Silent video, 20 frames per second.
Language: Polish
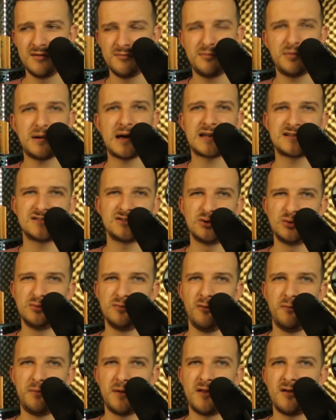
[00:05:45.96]
bardzo
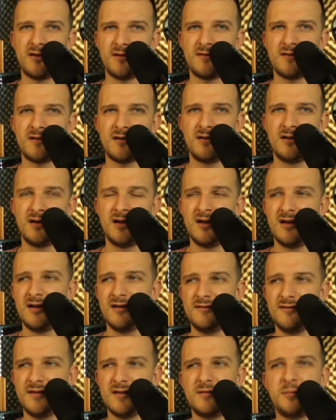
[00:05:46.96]
lubił pieniądze
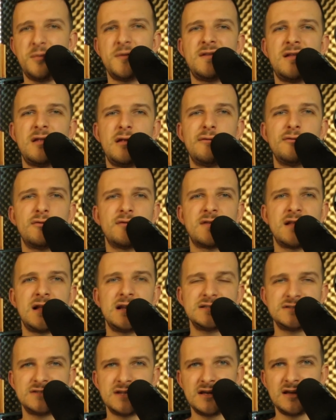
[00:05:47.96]
więc postanowił
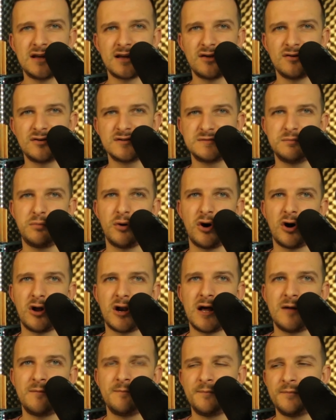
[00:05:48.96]
znaleźć jej jakiegoś
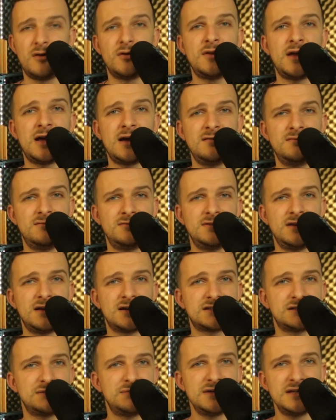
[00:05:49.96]
bogola. Ona,
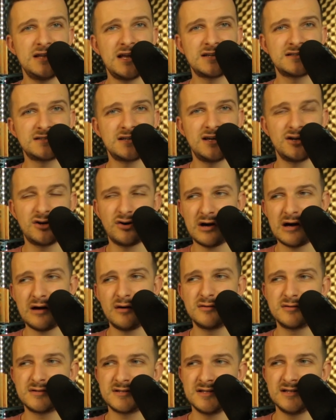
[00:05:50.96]
jak żeby inaczej,
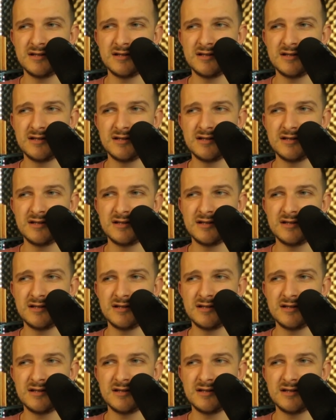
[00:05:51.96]
kochała już